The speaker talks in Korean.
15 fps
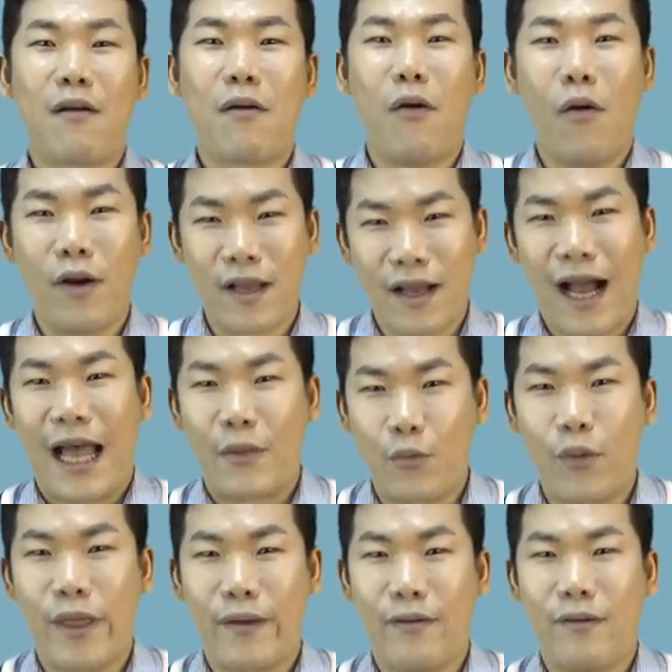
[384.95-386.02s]
거래가 안
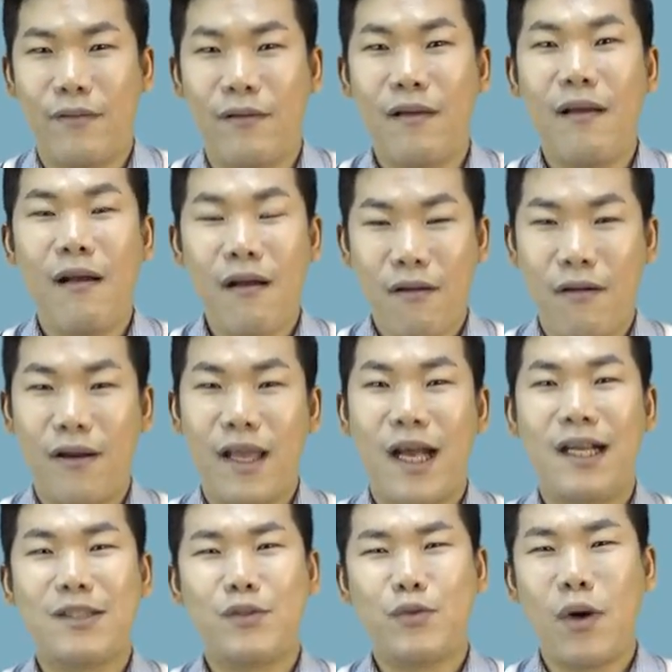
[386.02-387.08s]
돼요.
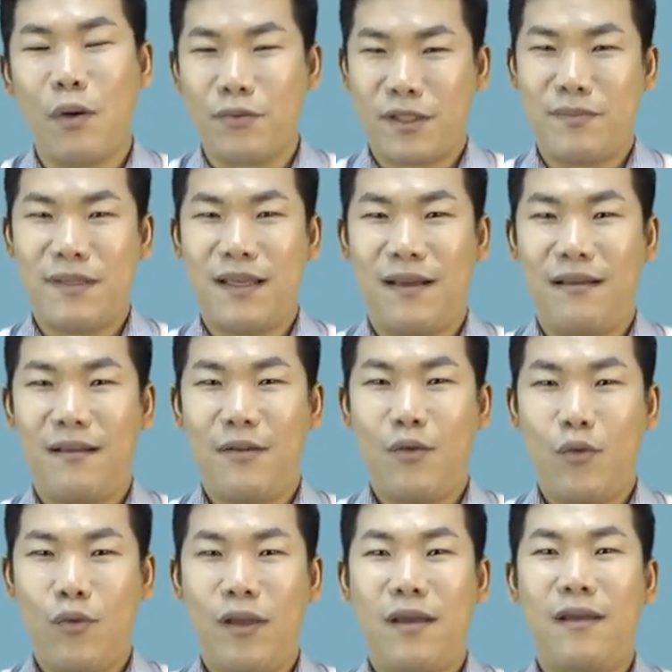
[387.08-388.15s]
거래할 수가 없습니다.
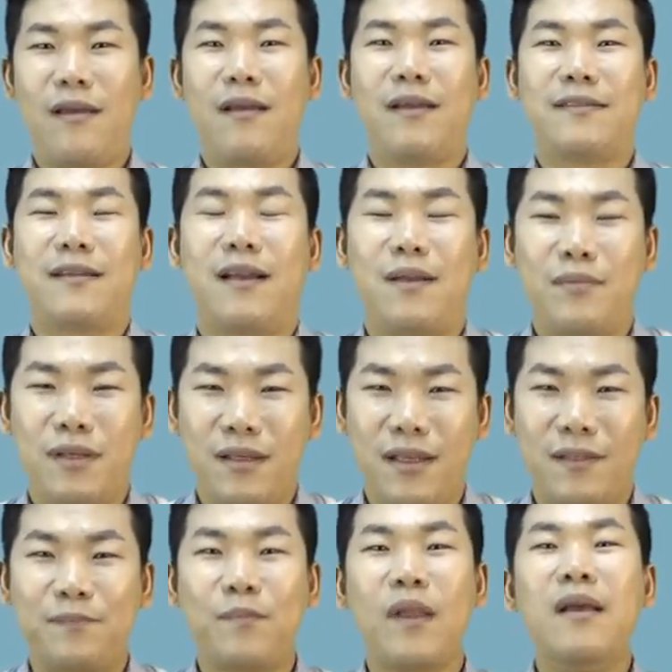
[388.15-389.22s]
왜?
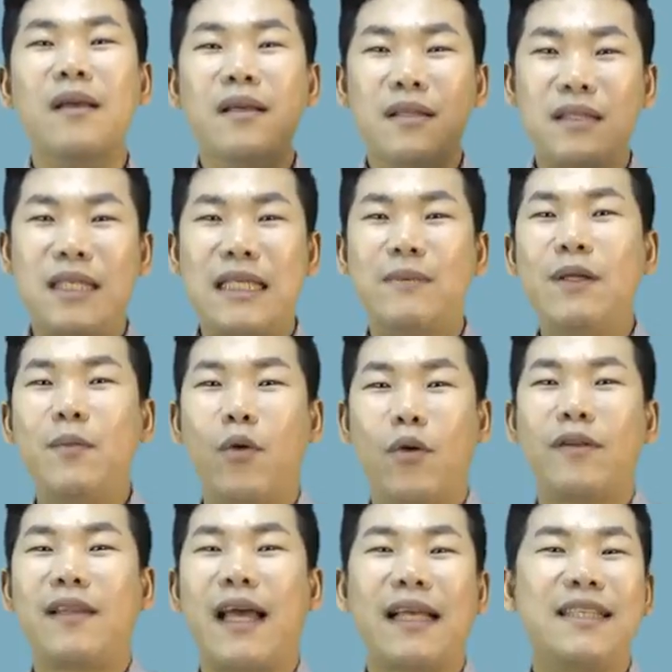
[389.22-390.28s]
사람들이 집을
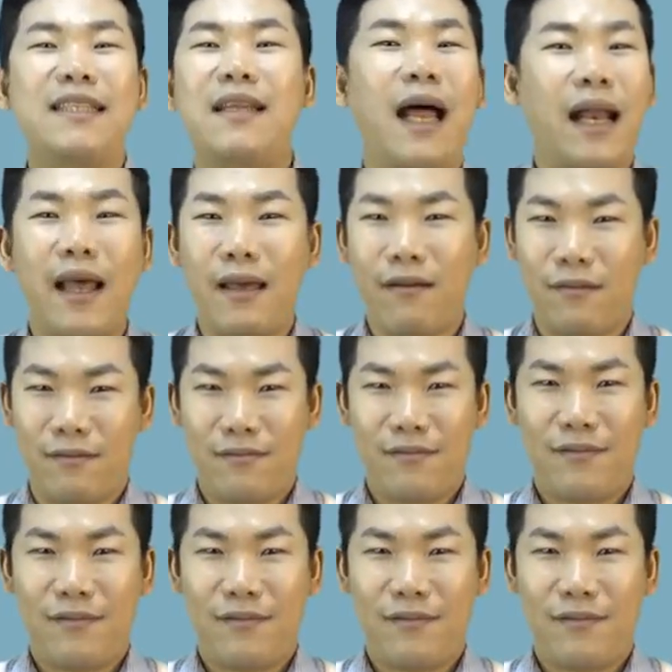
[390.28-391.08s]
보러 다지질 않아요.